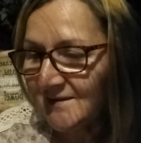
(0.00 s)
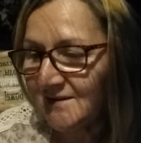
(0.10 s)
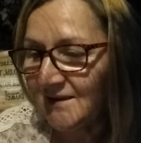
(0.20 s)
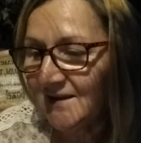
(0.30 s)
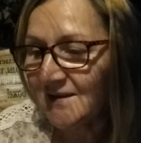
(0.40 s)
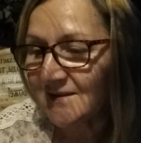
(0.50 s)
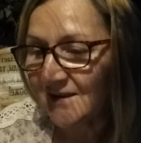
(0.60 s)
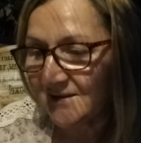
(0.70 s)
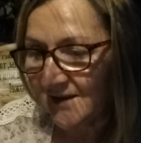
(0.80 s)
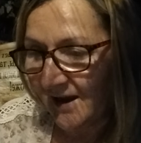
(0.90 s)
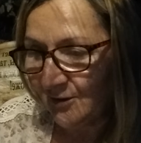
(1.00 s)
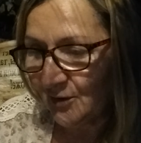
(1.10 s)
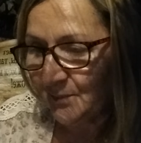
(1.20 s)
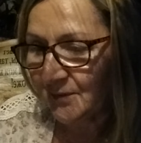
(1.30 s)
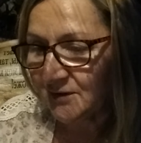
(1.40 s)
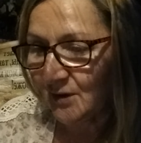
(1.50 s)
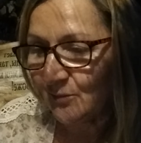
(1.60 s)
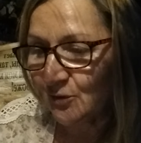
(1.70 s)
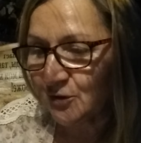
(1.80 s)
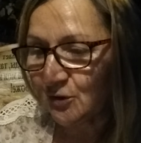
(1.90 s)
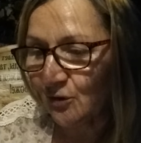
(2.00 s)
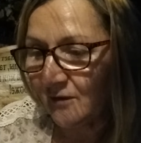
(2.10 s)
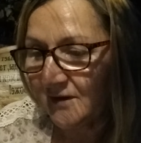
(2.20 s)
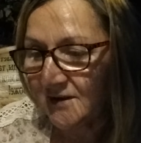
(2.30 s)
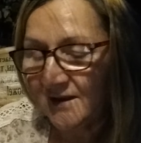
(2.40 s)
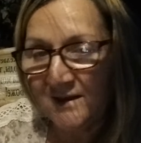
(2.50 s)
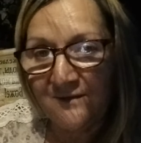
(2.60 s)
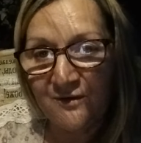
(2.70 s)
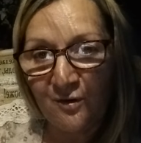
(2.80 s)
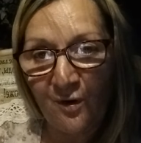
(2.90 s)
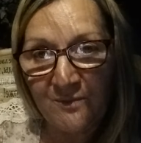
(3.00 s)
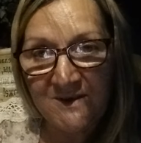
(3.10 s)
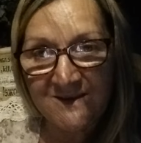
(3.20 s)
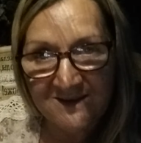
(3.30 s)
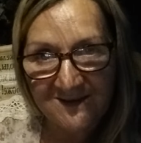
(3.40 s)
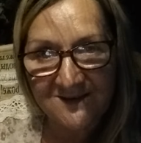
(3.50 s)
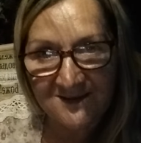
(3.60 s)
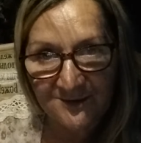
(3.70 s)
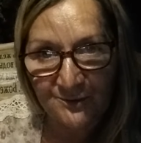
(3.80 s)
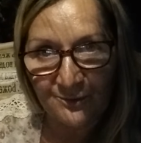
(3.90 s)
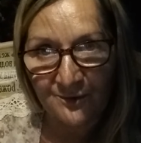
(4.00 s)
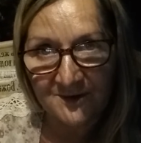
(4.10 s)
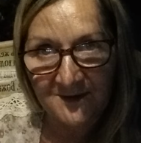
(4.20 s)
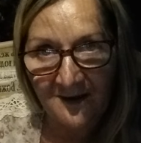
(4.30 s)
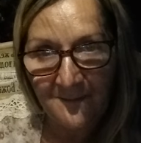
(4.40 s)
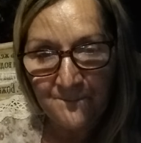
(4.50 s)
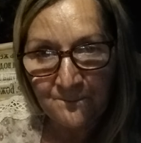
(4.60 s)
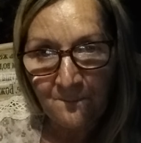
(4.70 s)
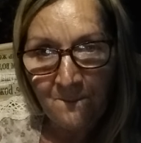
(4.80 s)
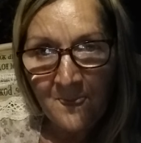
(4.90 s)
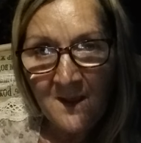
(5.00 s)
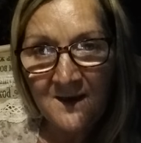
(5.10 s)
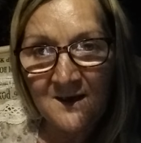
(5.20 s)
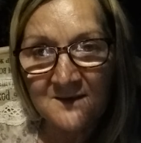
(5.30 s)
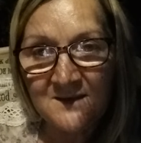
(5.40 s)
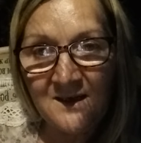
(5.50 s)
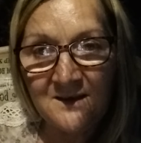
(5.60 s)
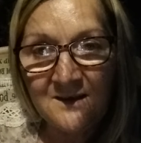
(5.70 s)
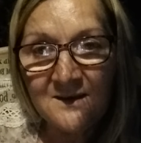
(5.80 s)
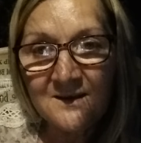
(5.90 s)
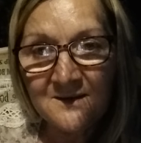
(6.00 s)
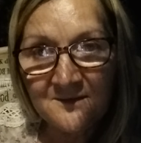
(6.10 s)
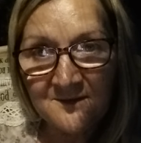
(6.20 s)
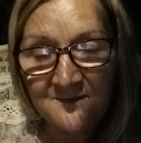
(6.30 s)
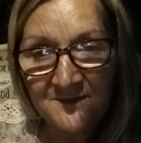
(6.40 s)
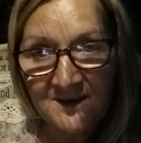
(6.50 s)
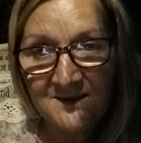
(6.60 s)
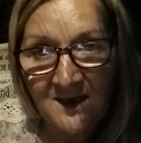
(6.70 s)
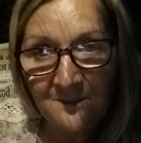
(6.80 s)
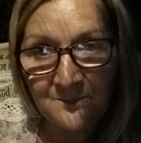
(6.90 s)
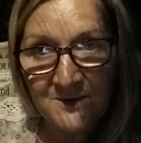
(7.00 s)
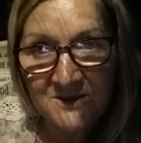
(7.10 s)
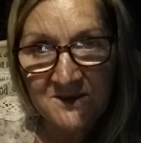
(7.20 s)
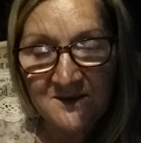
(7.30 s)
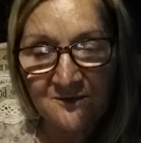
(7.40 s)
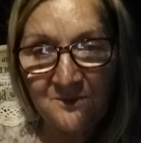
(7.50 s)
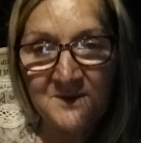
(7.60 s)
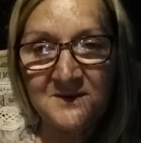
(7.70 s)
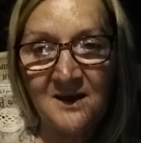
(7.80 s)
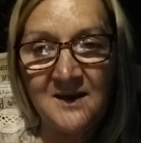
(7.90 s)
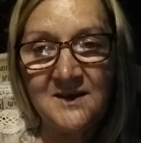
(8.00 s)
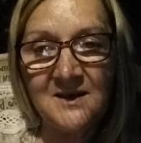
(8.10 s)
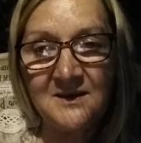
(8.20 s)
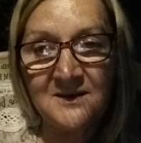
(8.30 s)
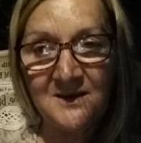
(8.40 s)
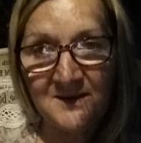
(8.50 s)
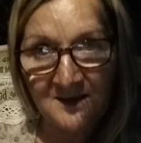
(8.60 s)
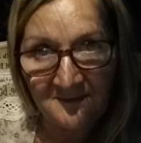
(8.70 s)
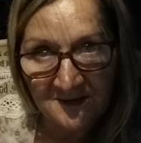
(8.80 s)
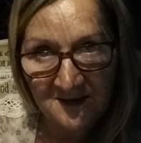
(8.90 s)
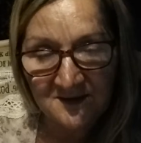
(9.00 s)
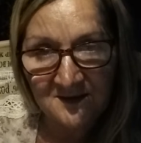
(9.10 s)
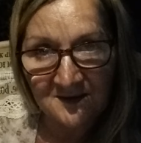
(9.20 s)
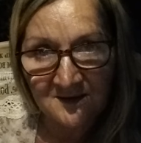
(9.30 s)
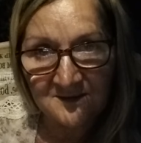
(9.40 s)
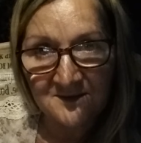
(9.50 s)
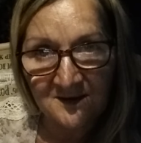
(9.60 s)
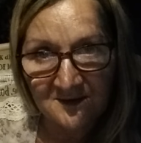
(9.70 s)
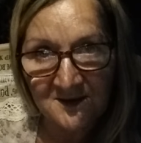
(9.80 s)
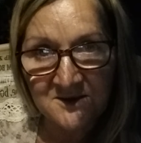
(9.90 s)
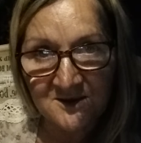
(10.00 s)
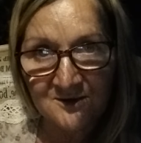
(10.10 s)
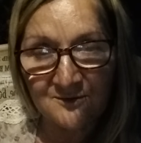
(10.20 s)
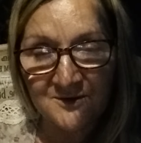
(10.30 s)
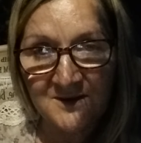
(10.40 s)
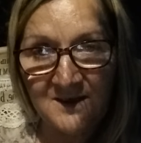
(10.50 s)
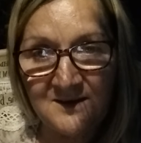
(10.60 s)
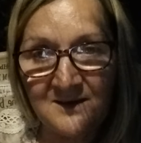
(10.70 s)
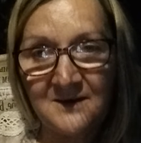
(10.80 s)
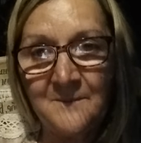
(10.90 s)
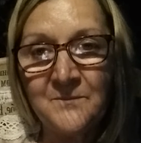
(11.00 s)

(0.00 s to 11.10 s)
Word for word: Сие сказал он, потому что говорили в нем нечистый дух, да? И когда вы нам пишете в комментариях или говорите на наших служениях,